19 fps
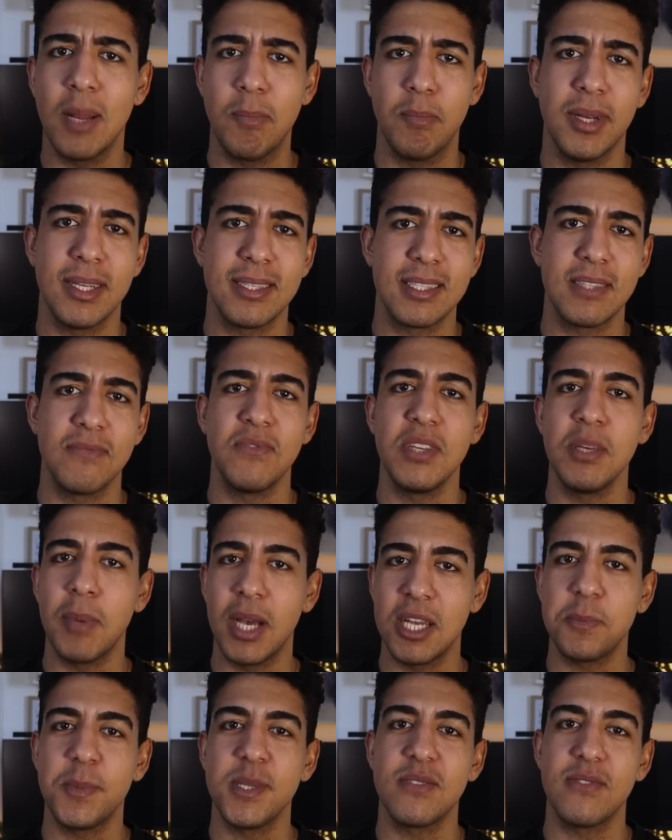anpasst wie
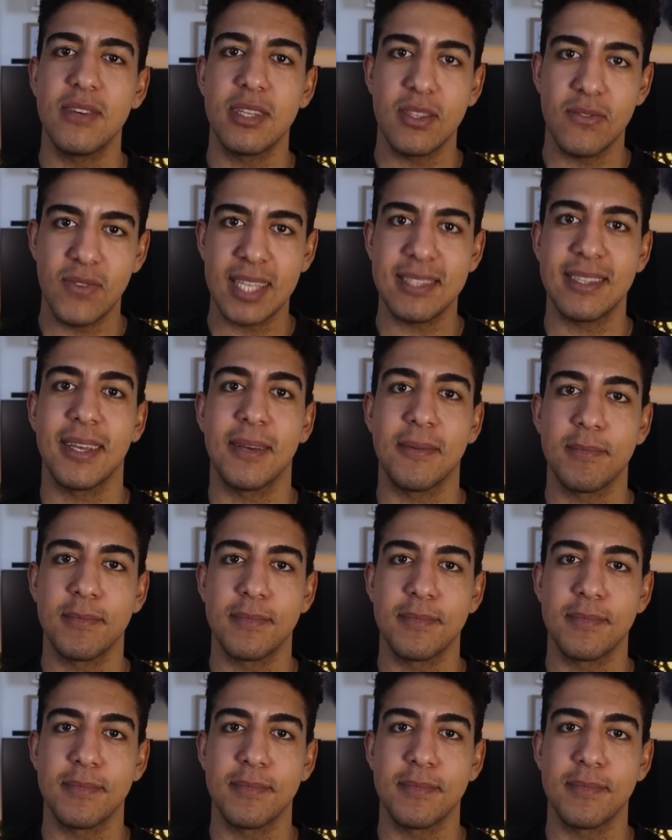beispielsweise Wasser.